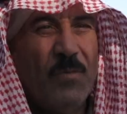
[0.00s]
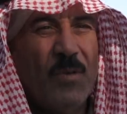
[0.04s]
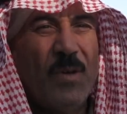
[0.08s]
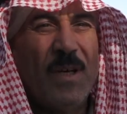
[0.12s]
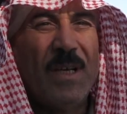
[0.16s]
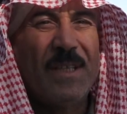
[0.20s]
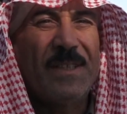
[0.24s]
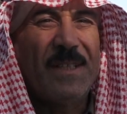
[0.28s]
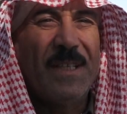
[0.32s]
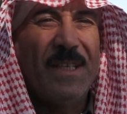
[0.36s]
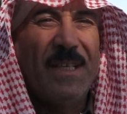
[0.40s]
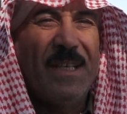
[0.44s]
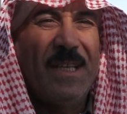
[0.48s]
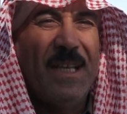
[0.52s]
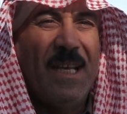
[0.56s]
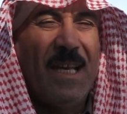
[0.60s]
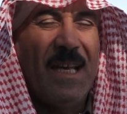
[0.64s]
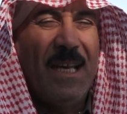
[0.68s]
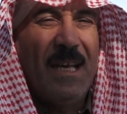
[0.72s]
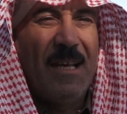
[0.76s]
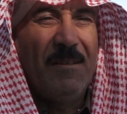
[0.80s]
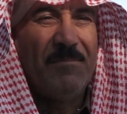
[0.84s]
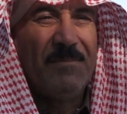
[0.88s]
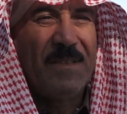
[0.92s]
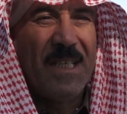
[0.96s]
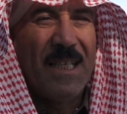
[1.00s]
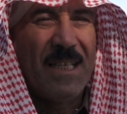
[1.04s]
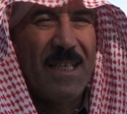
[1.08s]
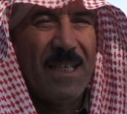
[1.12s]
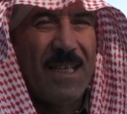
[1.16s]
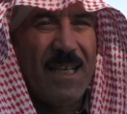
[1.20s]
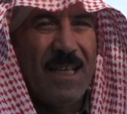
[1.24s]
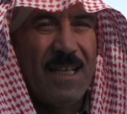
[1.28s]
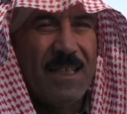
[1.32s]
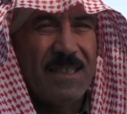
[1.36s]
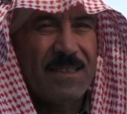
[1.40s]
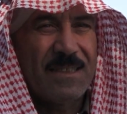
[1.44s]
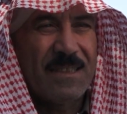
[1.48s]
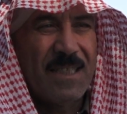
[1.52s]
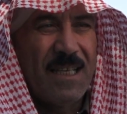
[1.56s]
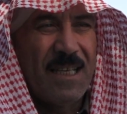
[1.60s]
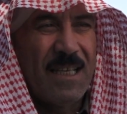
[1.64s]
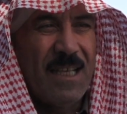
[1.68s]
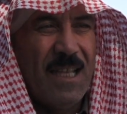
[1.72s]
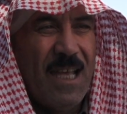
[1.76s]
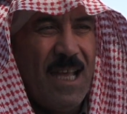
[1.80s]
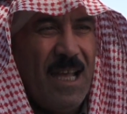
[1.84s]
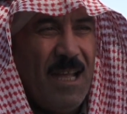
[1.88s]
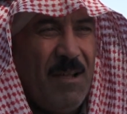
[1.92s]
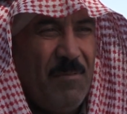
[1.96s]
مواطن عبد الله
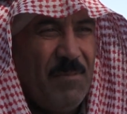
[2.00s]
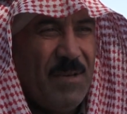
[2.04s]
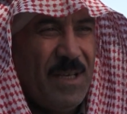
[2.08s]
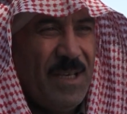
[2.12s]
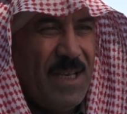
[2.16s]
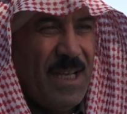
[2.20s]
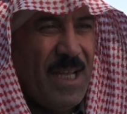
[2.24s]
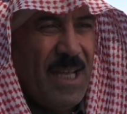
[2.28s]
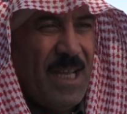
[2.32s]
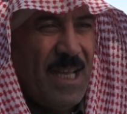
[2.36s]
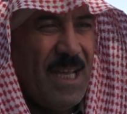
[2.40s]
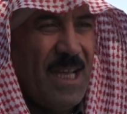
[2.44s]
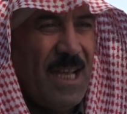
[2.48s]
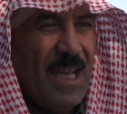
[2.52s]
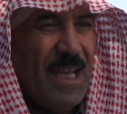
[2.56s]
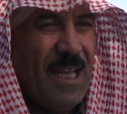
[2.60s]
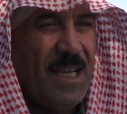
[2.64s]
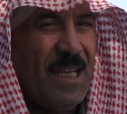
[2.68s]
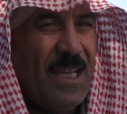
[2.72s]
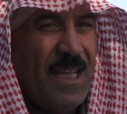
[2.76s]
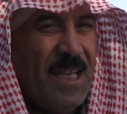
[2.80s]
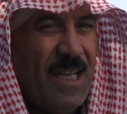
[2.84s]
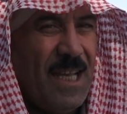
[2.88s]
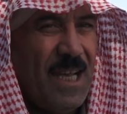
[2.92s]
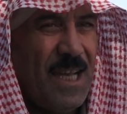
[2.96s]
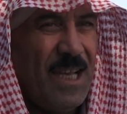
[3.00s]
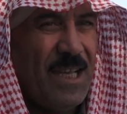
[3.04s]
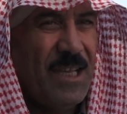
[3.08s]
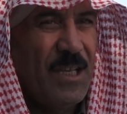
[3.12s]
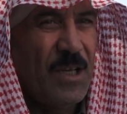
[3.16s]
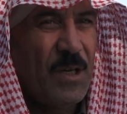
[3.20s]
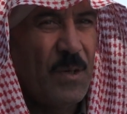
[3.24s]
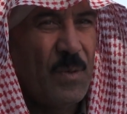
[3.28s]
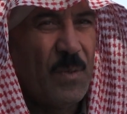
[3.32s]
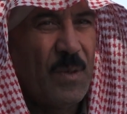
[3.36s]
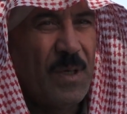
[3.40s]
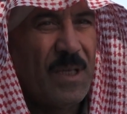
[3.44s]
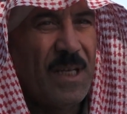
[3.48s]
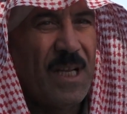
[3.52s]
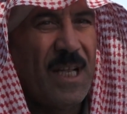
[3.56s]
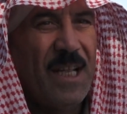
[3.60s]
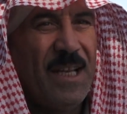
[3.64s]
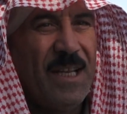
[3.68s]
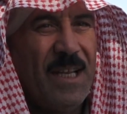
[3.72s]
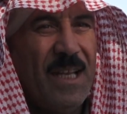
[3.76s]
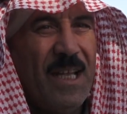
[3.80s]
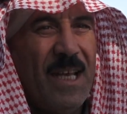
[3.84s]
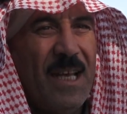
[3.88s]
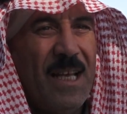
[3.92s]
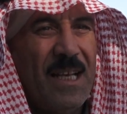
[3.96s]
طلاء من اهالي حي
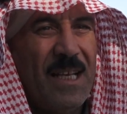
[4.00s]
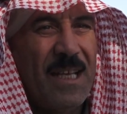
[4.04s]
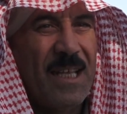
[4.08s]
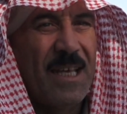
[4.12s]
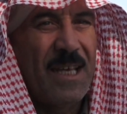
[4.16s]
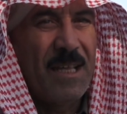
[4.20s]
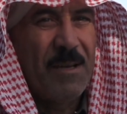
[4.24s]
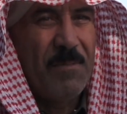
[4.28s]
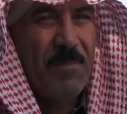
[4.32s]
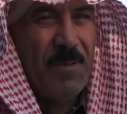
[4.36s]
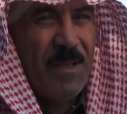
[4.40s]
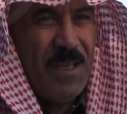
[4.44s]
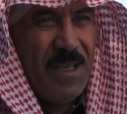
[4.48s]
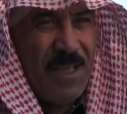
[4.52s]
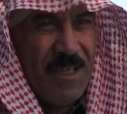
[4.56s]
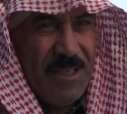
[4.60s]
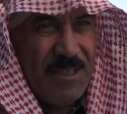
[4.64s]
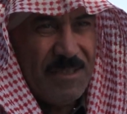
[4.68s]
غويران الغربي